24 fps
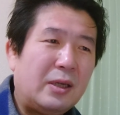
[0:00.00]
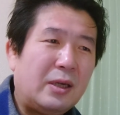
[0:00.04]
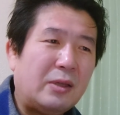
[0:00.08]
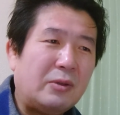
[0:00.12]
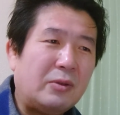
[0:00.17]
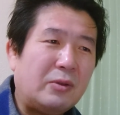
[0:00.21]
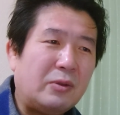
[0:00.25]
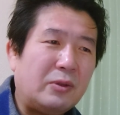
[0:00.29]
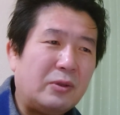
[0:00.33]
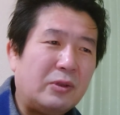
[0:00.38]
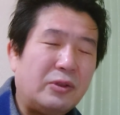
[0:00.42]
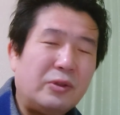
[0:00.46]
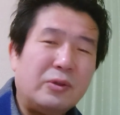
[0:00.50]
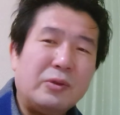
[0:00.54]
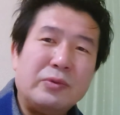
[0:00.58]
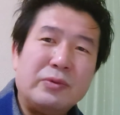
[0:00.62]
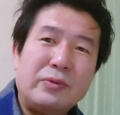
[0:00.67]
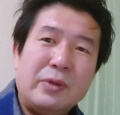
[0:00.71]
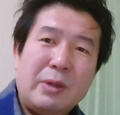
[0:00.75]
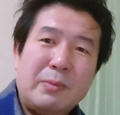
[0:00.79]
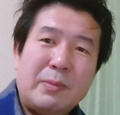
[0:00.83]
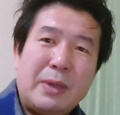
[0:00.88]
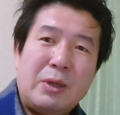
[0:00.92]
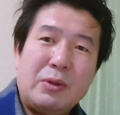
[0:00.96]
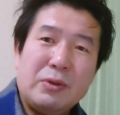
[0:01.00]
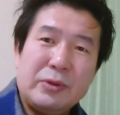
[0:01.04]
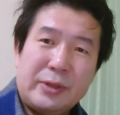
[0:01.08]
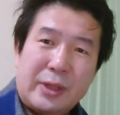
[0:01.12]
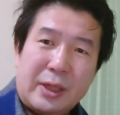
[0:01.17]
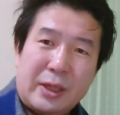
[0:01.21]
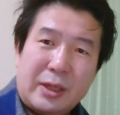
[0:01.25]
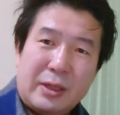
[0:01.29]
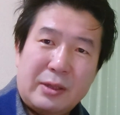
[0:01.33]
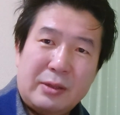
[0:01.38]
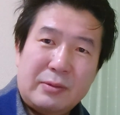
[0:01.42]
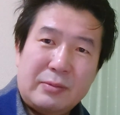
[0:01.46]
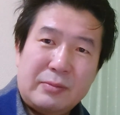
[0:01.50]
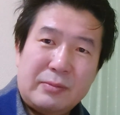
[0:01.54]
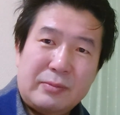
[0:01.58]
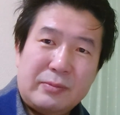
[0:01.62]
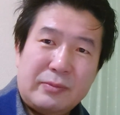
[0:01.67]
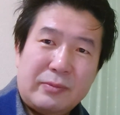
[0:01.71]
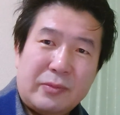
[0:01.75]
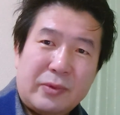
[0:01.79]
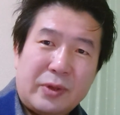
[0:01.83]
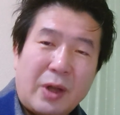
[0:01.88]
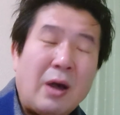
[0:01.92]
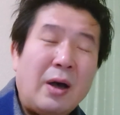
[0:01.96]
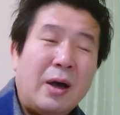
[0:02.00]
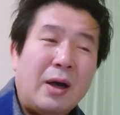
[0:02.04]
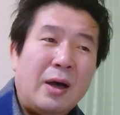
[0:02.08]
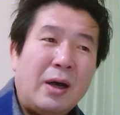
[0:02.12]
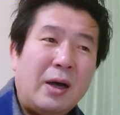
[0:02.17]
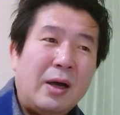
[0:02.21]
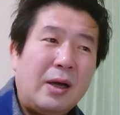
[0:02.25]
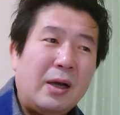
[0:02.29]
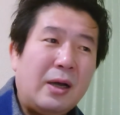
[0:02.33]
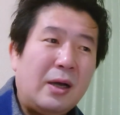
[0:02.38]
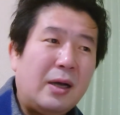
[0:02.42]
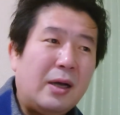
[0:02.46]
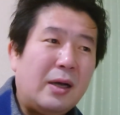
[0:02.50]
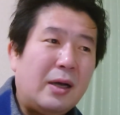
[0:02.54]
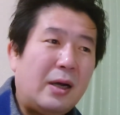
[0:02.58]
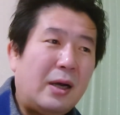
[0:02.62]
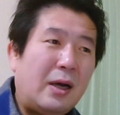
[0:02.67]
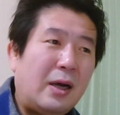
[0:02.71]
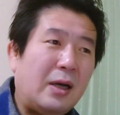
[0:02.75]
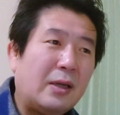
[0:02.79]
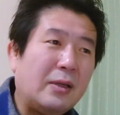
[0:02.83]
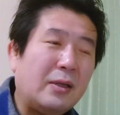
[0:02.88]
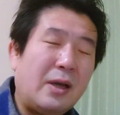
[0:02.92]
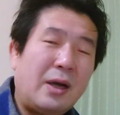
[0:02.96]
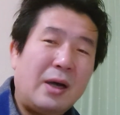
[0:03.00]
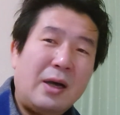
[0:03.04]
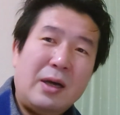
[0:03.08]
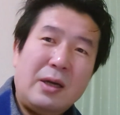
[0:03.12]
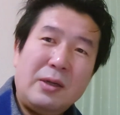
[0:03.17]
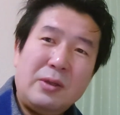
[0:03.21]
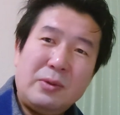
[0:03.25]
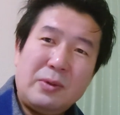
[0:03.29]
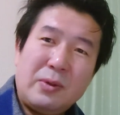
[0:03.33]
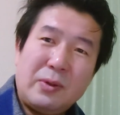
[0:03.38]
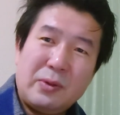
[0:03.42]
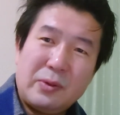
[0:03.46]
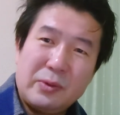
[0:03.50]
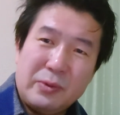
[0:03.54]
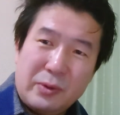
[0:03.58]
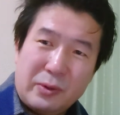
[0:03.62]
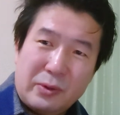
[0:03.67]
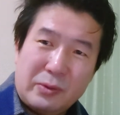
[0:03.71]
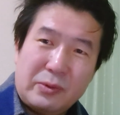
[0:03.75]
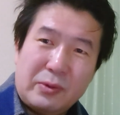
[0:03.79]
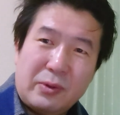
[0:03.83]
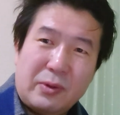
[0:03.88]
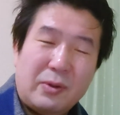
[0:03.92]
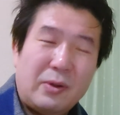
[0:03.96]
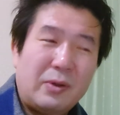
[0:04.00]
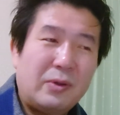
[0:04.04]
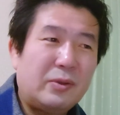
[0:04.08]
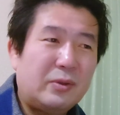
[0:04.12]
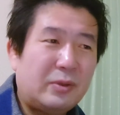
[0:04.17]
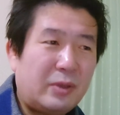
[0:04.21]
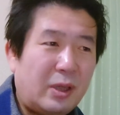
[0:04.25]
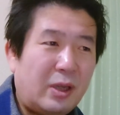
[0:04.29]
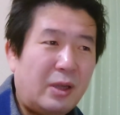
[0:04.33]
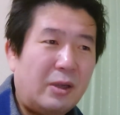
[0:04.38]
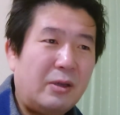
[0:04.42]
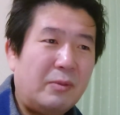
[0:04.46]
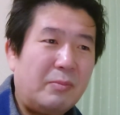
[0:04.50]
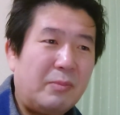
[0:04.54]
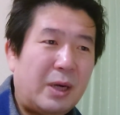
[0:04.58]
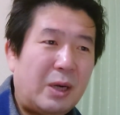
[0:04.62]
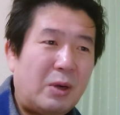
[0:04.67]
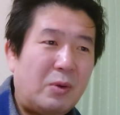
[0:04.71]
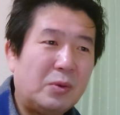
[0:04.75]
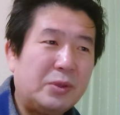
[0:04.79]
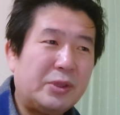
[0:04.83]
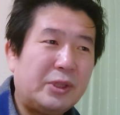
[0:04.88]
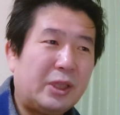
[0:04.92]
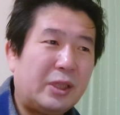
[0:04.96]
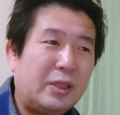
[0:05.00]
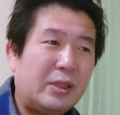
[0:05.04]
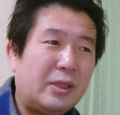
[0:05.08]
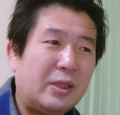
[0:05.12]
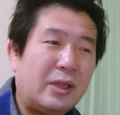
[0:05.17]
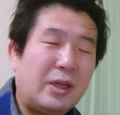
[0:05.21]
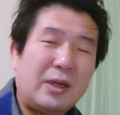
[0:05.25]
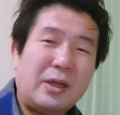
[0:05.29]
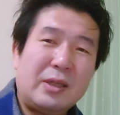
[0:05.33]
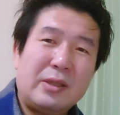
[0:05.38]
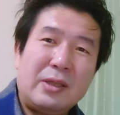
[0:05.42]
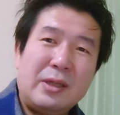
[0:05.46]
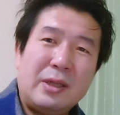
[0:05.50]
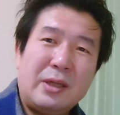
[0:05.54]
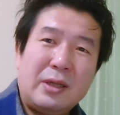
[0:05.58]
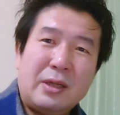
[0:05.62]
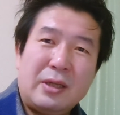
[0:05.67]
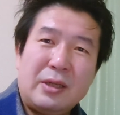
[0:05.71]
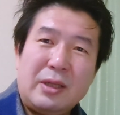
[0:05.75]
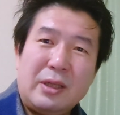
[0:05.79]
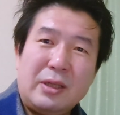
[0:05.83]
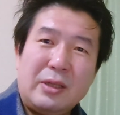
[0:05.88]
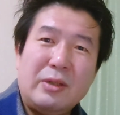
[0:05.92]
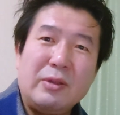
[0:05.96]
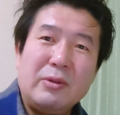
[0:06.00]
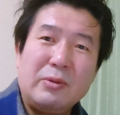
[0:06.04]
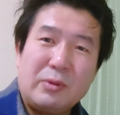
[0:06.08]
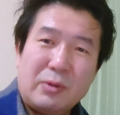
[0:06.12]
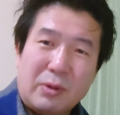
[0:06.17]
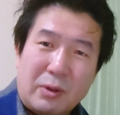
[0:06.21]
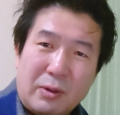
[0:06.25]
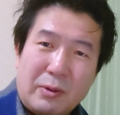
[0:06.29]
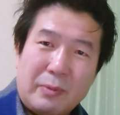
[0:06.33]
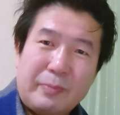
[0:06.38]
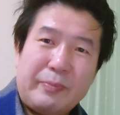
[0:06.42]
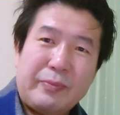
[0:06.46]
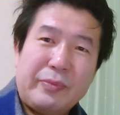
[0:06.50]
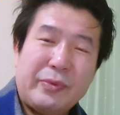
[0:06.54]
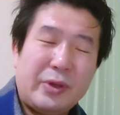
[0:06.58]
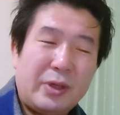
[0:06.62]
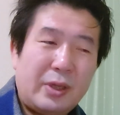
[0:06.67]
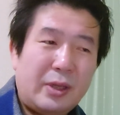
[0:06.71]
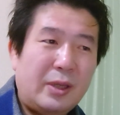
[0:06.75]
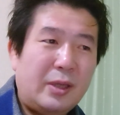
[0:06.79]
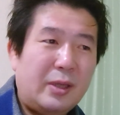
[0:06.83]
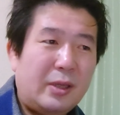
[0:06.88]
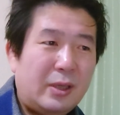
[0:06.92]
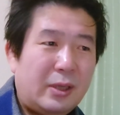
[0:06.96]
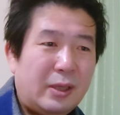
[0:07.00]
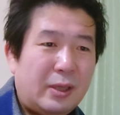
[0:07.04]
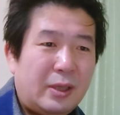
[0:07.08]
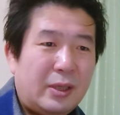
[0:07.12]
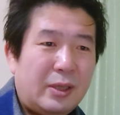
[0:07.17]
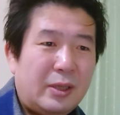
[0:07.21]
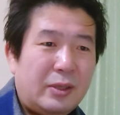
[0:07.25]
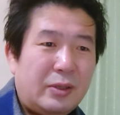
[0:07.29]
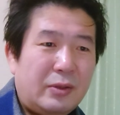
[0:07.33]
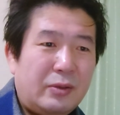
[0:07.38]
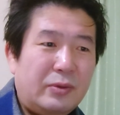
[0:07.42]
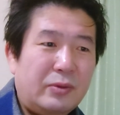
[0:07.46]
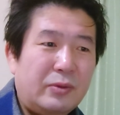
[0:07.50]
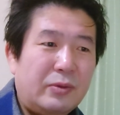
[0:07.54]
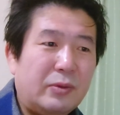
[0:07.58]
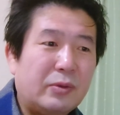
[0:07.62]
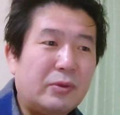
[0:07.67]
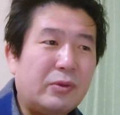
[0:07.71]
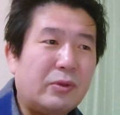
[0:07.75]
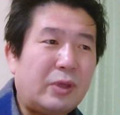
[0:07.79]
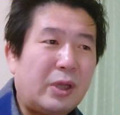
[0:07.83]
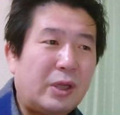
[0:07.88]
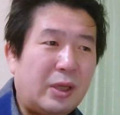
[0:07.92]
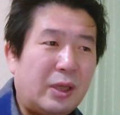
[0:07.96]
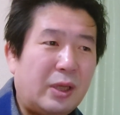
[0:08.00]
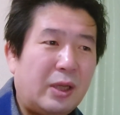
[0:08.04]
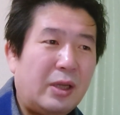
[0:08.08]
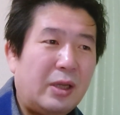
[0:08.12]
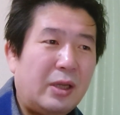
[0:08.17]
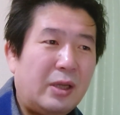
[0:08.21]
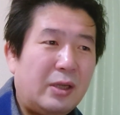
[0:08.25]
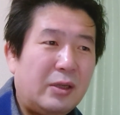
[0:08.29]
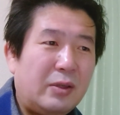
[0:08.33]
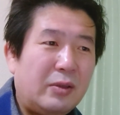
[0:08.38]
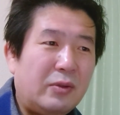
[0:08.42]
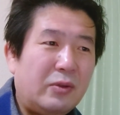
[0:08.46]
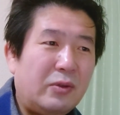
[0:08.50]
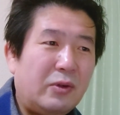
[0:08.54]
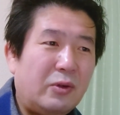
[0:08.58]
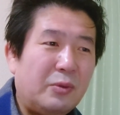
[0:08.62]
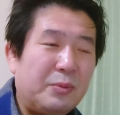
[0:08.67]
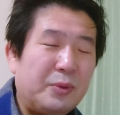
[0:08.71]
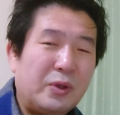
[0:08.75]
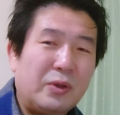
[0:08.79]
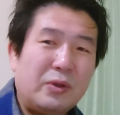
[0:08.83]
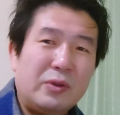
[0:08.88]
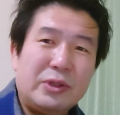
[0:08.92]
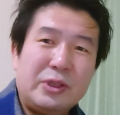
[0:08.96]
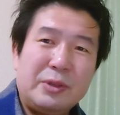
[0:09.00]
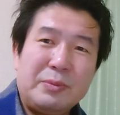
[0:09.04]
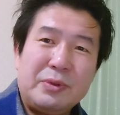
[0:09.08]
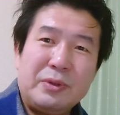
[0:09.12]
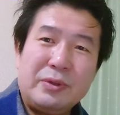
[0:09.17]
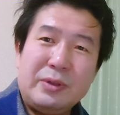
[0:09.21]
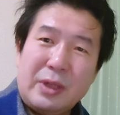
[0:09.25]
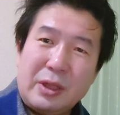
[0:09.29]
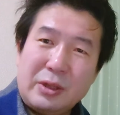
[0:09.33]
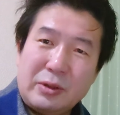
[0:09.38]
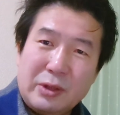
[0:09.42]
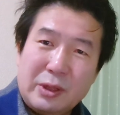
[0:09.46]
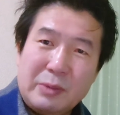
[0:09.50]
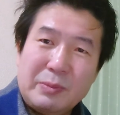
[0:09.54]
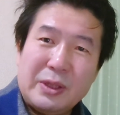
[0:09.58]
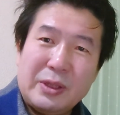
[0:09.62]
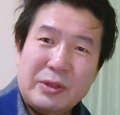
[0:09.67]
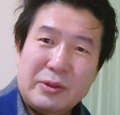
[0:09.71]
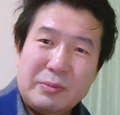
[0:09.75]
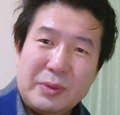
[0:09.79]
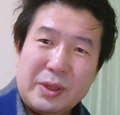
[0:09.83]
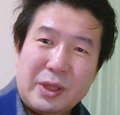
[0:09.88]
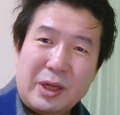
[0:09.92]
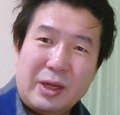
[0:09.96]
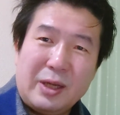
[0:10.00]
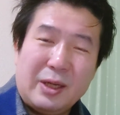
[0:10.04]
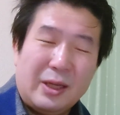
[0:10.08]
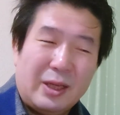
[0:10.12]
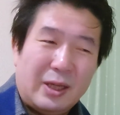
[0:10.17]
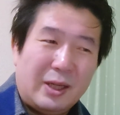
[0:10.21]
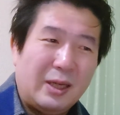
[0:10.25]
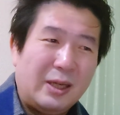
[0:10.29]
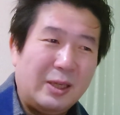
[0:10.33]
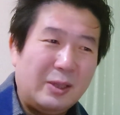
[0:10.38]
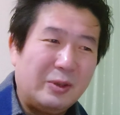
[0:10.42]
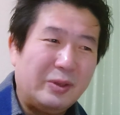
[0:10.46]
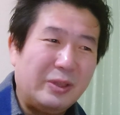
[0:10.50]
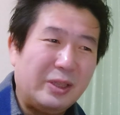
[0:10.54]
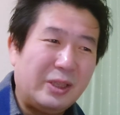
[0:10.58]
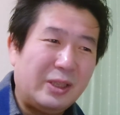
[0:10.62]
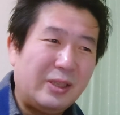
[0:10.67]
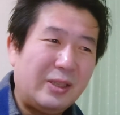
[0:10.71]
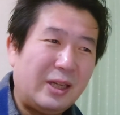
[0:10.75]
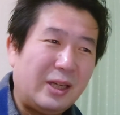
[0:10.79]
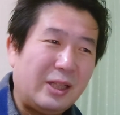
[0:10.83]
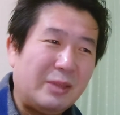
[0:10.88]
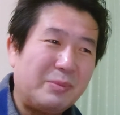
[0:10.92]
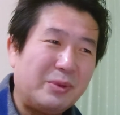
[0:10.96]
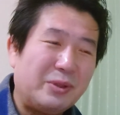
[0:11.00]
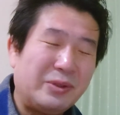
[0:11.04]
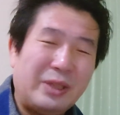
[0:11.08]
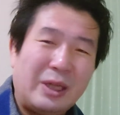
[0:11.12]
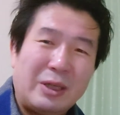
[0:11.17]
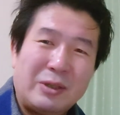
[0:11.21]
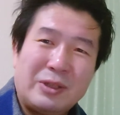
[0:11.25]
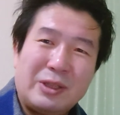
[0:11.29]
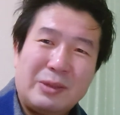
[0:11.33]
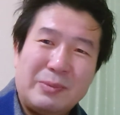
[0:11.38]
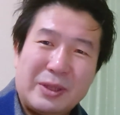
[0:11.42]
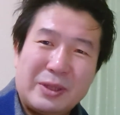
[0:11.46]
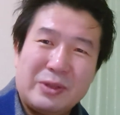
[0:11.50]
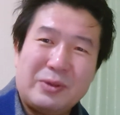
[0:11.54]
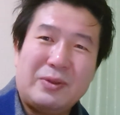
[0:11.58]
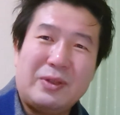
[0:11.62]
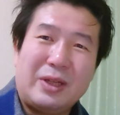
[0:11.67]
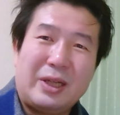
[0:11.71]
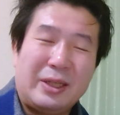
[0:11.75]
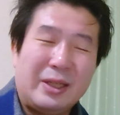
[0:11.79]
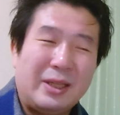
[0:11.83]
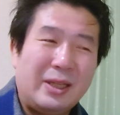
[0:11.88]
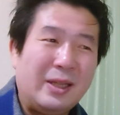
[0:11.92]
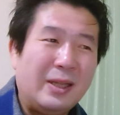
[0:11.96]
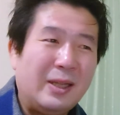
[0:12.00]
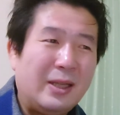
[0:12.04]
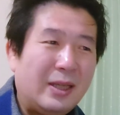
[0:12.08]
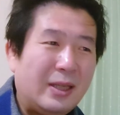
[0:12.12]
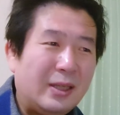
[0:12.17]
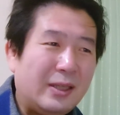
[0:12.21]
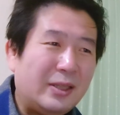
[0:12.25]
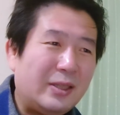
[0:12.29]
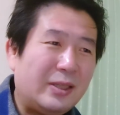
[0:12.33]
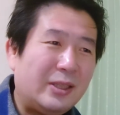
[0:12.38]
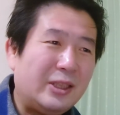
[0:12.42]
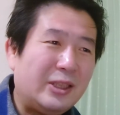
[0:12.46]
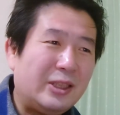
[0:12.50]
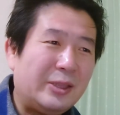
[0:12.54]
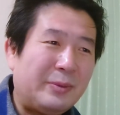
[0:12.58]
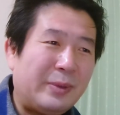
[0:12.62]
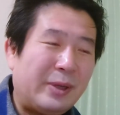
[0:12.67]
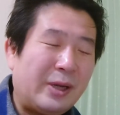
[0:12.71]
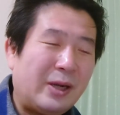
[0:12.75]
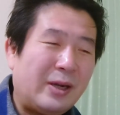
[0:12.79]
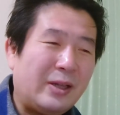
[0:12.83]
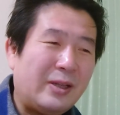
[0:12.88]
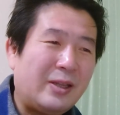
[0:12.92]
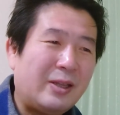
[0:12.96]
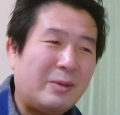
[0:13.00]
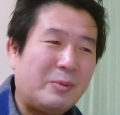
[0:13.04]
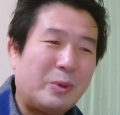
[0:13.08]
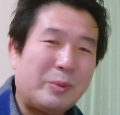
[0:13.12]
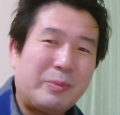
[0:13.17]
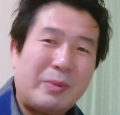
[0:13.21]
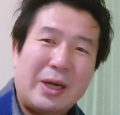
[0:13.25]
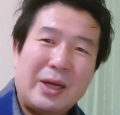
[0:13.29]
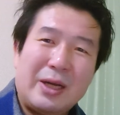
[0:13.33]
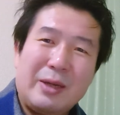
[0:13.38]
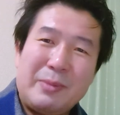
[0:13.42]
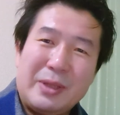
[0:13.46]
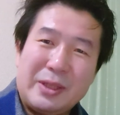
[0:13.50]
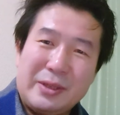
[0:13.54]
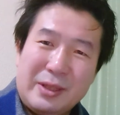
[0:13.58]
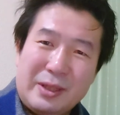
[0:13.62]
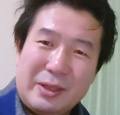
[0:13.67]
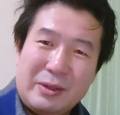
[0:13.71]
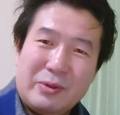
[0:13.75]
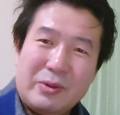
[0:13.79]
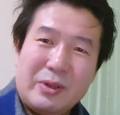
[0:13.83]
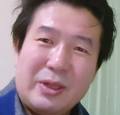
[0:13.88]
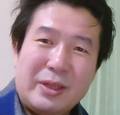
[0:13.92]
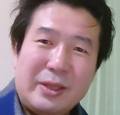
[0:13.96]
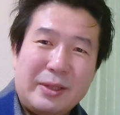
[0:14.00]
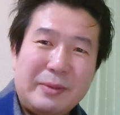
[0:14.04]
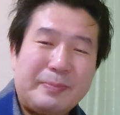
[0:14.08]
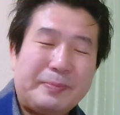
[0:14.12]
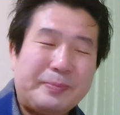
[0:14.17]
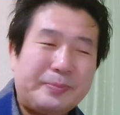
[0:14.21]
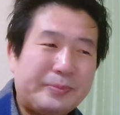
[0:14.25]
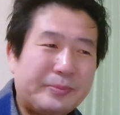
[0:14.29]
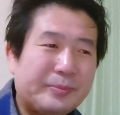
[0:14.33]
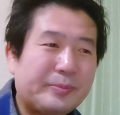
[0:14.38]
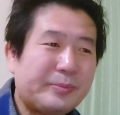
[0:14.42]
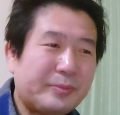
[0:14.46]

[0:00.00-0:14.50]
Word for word: あの井上真央さんあなるほどとね真央ちゃんならできると、ね、いうことでね道明寺ぶん殴りますみたいなあのいきなりぶん殴りますとかねいじめられても負けませんとかね